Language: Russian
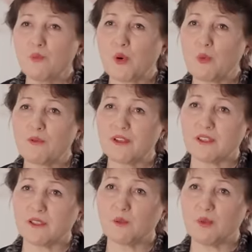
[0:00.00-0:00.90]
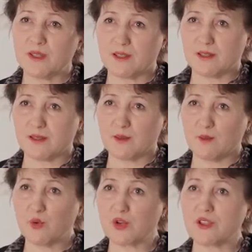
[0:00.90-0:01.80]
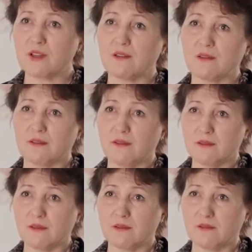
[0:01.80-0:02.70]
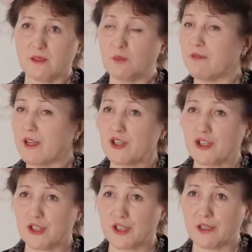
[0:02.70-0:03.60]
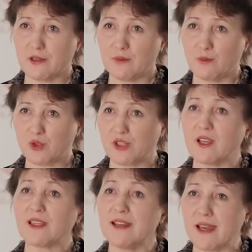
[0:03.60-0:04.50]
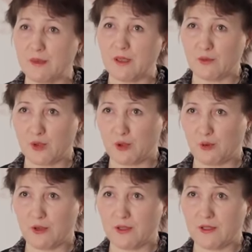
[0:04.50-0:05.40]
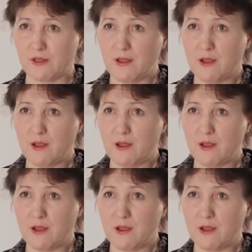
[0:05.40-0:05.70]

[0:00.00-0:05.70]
пробовать этот бизнес, можно набивать шишки. Можно годами его строить.